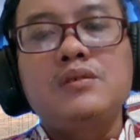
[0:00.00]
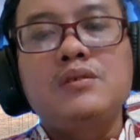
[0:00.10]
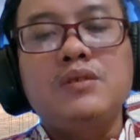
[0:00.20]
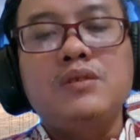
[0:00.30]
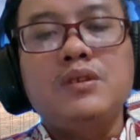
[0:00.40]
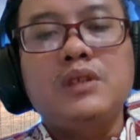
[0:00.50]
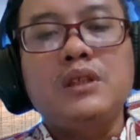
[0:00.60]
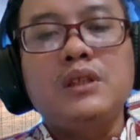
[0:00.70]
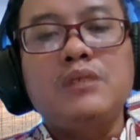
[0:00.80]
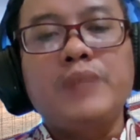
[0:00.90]
untuk
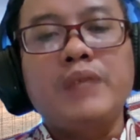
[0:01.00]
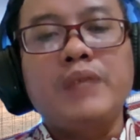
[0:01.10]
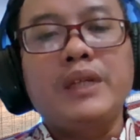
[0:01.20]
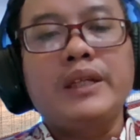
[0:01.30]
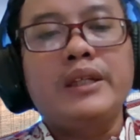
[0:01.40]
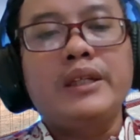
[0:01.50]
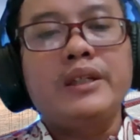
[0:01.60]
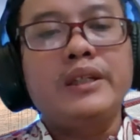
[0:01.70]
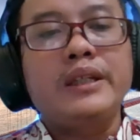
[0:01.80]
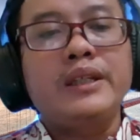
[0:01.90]
uh, mendapatkan uh,
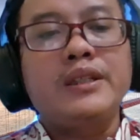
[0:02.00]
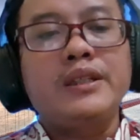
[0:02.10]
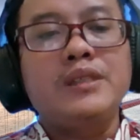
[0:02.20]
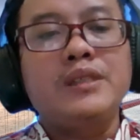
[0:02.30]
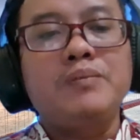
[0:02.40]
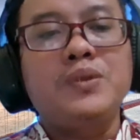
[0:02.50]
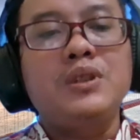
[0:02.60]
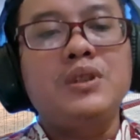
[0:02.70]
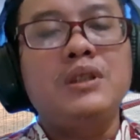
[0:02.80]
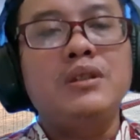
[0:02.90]
data tersebut
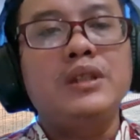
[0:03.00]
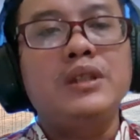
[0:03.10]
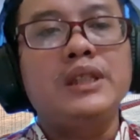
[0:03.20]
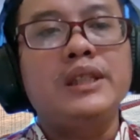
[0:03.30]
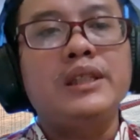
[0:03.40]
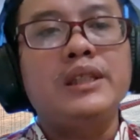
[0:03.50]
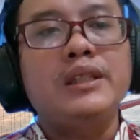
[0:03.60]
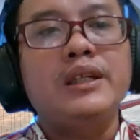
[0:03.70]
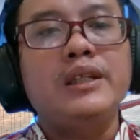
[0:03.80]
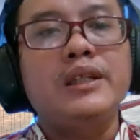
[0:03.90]
biasanya
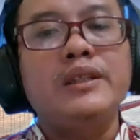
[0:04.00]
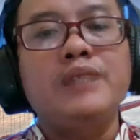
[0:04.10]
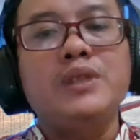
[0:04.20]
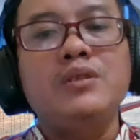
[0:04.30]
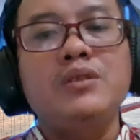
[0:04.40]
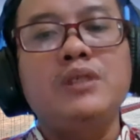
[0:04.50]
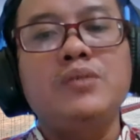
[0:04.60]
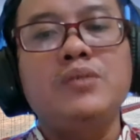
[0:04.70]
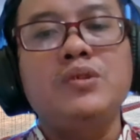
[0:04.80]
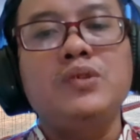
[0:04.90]
data real time itu
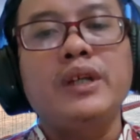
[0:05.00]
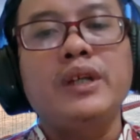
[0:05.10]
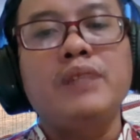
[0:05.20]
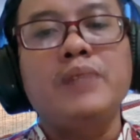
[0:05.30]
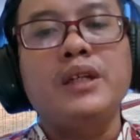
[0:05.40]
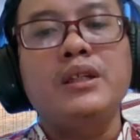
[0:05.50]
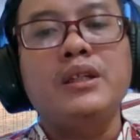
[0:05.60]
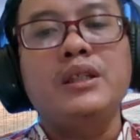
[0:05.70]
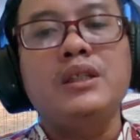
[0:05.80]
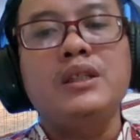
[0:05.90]
dibutuhkan
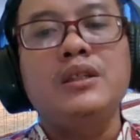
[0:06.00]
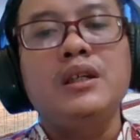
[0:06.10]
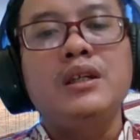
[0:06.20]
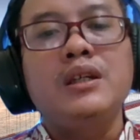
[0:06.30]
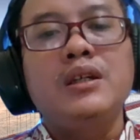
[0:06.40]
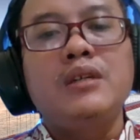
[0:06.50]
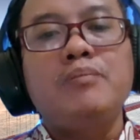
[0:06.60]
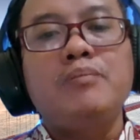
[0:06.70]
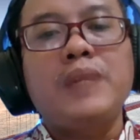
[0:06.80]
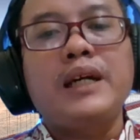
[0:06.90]
bagi
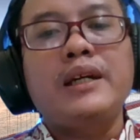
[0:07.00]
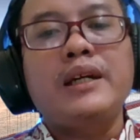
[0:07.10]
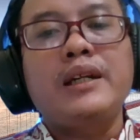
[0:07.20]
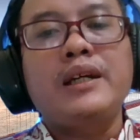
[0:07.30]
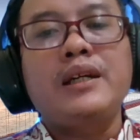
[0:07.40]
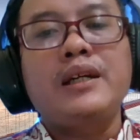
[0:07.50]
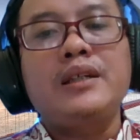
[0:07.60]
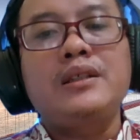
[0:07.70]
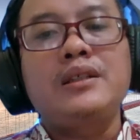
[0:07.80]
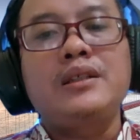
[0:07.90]
para
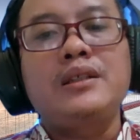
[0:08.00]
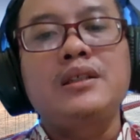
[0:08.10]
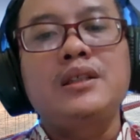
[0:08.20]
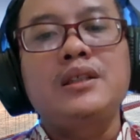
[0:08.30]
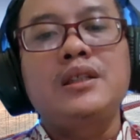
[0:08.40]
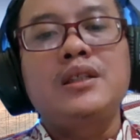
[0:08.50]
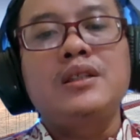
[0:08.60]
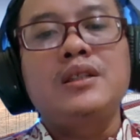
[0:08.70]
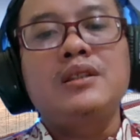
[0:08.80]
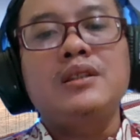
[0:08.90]

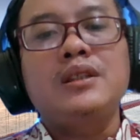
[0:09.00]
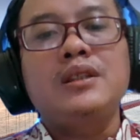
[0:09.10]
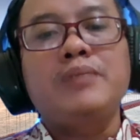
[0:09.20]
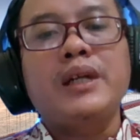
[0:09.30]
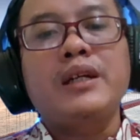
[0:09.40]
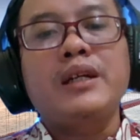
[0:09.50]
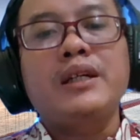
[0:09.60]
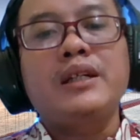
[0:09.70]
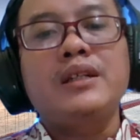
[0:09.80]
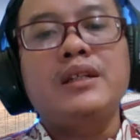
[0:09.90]
jadi para
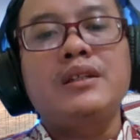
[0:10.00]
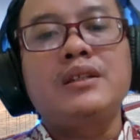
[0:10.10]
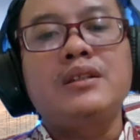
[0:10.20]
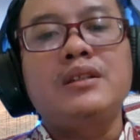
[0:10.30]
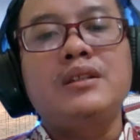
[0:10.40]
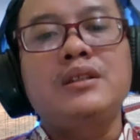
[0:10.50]
uh,